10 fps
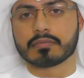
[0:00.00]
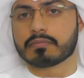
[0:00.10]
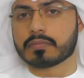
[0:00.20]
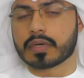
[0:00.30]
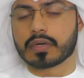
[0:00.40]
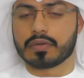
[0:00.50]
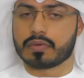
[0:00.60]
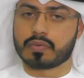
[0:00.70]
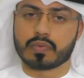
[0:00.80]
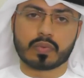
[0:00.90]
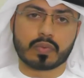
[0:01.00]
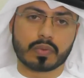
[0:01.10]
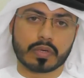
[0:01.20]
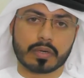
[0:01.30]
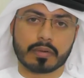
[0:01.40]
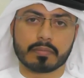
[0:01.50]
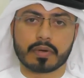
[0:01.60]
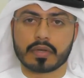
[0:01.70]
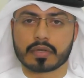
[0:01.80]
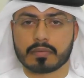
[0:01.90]
مالك
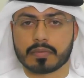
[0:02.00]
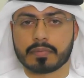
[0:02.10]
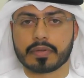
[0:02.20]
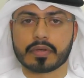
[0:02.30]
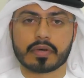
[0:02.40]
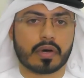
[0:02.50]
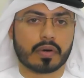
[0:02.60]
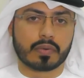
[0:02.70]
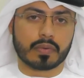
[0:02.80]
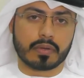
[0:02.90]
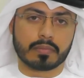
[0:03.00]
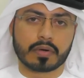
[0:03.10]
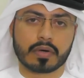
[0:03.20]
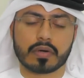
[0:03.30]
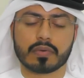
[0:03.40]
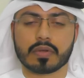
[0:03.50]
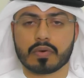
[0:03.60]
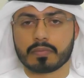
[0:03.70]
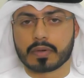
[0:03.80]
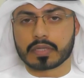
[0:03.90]
ومالك آه، المبنى أو المقاول
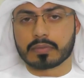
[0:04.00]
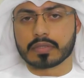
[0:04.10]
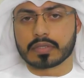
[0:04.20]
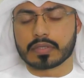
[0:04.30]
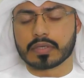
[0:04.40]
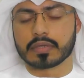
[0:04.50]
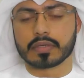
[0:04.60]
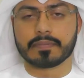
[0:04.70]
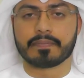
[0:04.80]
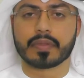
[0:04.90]
أو المكتب الاستشاري